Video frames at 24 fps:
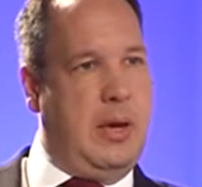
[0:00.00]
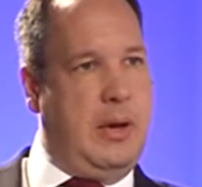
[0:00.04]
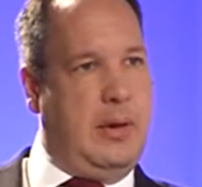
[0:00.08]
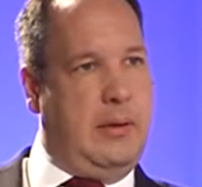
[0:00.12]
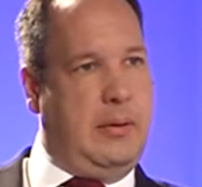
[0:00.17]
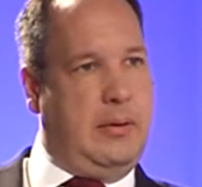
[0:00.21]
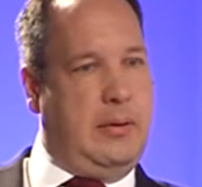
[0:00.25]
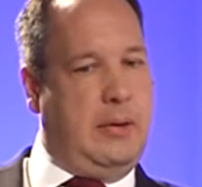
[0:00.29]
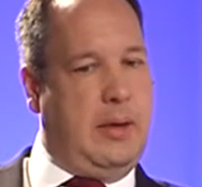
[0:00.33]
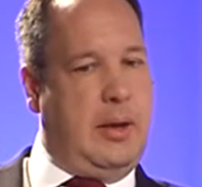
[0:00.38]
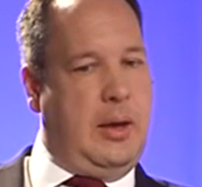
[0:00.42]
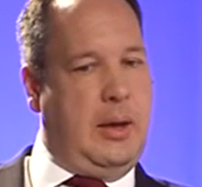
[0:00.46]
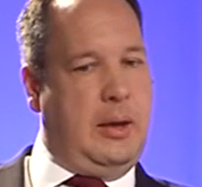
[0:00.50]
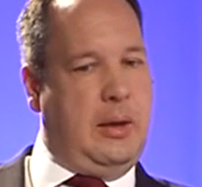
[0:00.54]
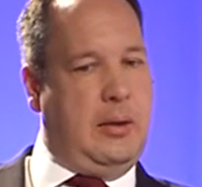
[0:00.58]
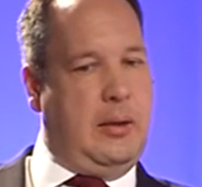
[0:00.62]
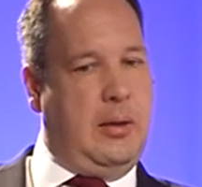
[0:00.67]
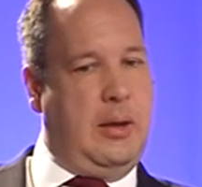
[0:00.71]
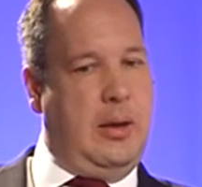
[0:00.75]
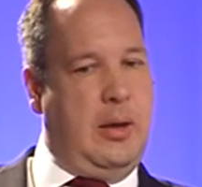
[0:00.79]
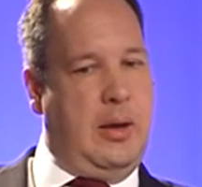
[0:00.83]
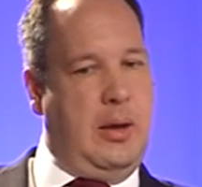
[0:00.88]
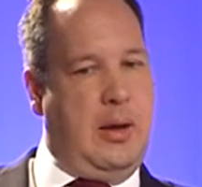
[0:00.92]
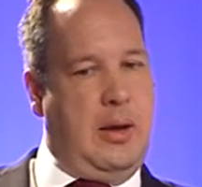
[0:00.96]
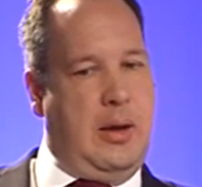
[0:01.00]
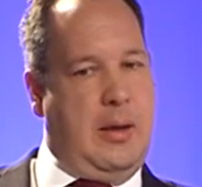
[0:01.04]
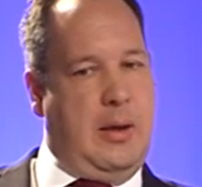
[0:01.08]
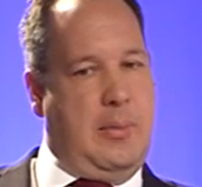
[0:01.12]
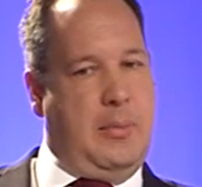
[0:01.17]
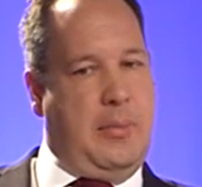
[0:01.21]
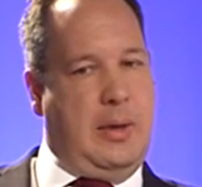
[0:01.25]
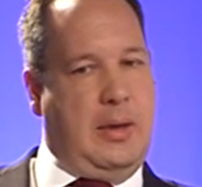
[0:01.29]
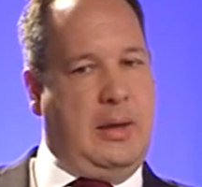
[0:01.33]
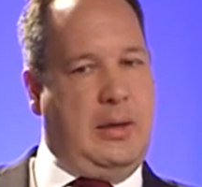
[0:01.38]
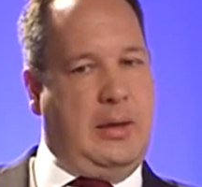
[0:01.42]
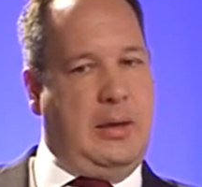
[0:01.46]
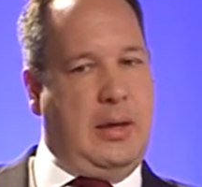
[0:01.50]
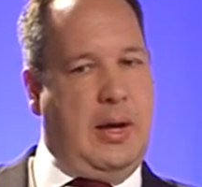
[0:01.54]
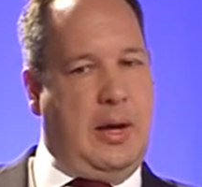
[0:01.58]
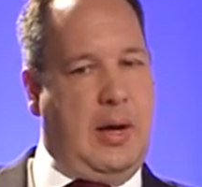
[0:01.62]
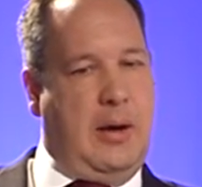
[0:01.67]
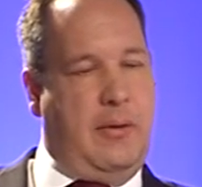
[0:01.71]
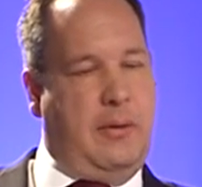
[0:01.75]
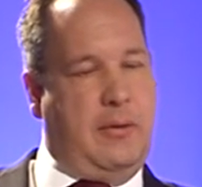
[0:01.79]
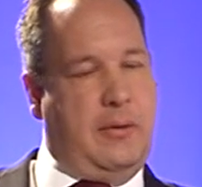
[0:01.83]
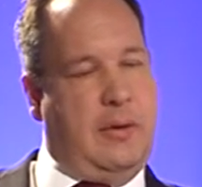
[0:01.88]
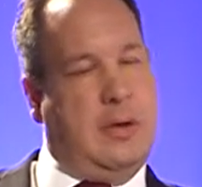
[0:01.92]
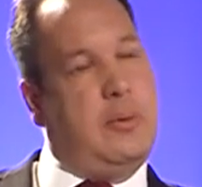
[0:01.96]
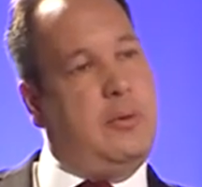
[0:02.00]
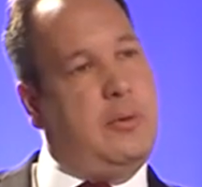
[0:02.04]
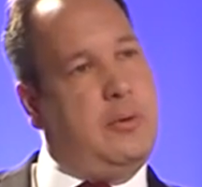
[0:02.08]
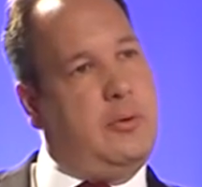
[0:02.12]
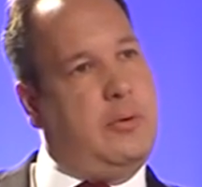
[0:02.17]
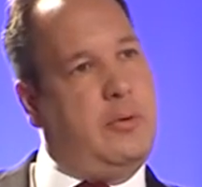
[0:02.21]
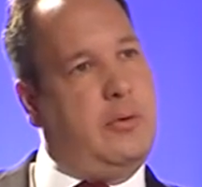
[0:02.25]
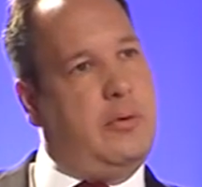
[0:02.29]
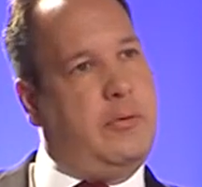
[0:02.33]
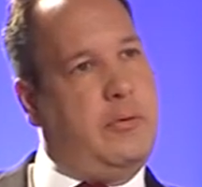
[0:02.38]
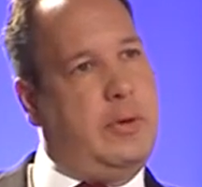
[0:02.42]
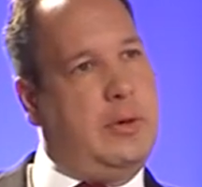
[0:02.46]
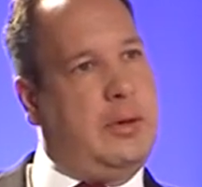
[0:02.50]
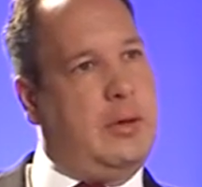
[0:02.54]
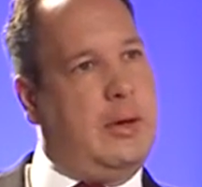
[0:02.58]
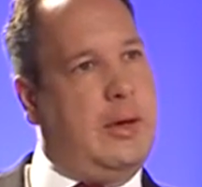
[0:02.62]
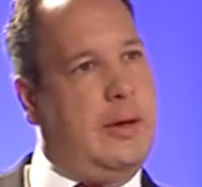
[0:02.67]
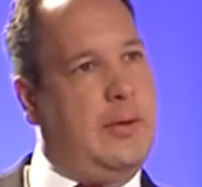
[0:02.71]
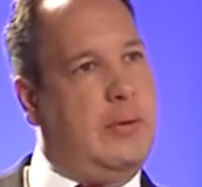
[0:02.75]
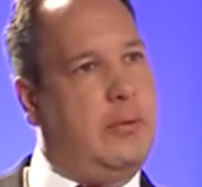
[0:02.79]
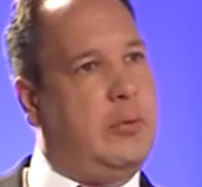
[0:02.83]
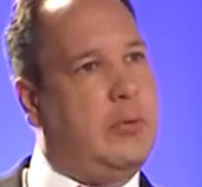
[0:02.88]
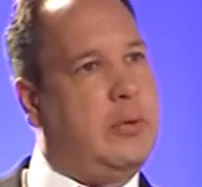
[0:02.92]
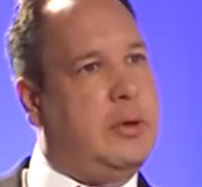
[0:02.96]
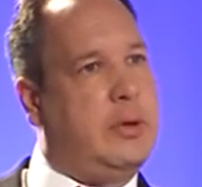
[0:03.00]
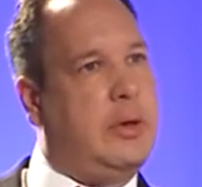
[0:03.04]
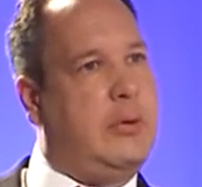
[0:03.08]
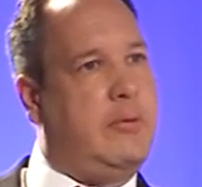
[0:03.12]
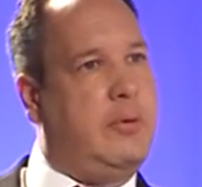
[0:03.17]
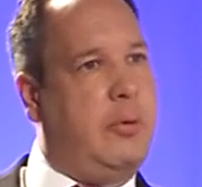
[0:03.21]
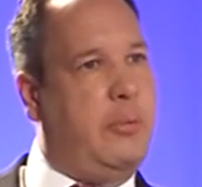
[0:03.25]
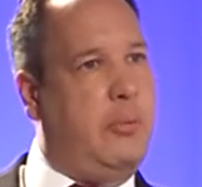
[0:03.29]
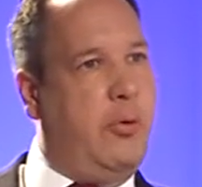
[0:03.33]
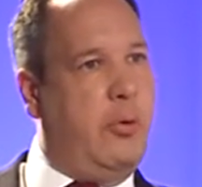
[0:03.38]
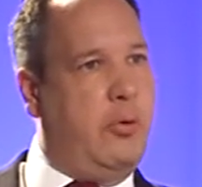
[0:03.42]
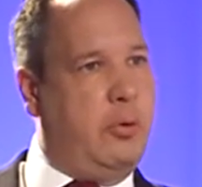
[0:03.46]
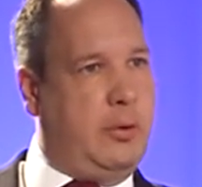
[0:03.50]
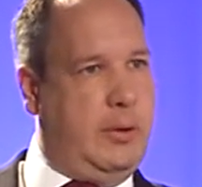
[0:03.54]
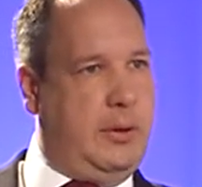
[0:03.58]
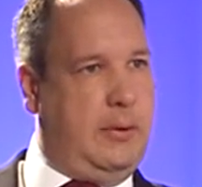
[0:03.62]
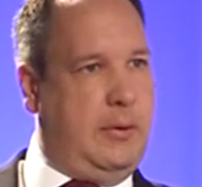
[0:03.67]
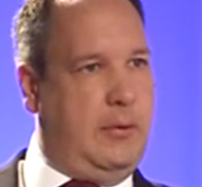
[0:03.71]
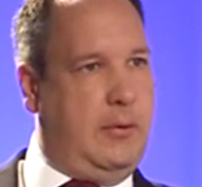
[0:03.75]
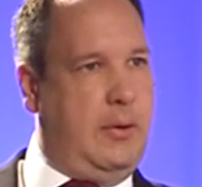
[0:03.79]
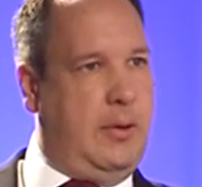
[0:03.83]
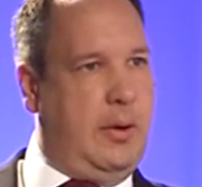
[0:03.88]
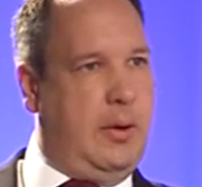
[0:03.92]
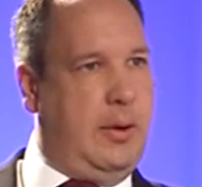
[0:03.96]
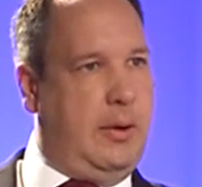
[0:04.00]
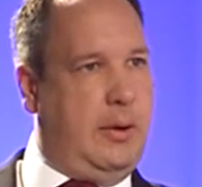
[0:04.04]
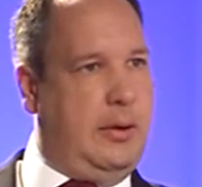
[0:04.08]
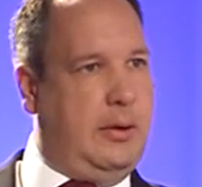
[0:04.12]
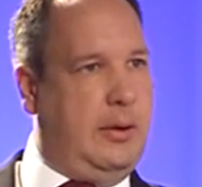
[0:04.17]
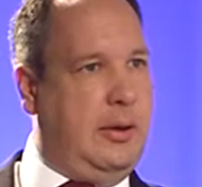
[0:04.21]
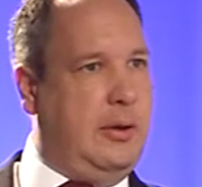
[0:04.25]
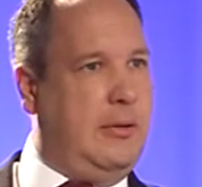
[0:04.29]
sein Bedarf, seine Bedürftigkeit so gering wie möglich zu halten.